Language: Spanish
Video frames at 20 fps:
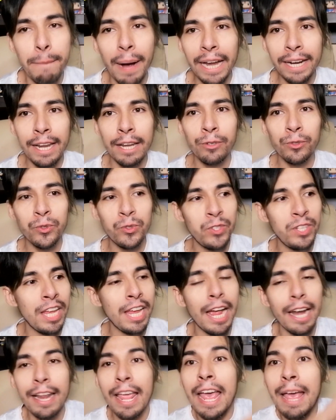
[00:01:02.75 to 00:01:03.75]
Van a
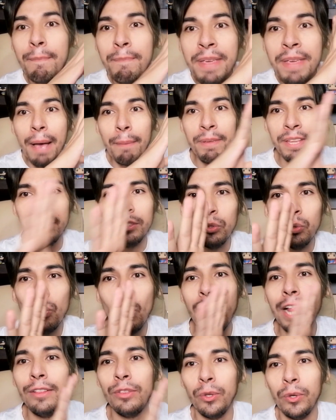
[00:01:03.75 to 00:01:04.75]
anunciar vía
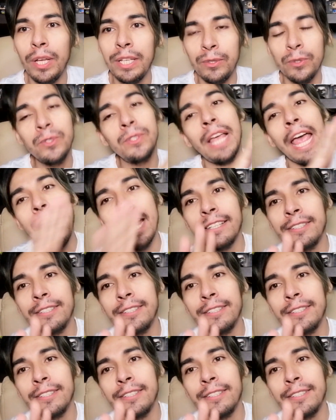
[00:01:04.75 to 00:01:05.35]
virtual todas sus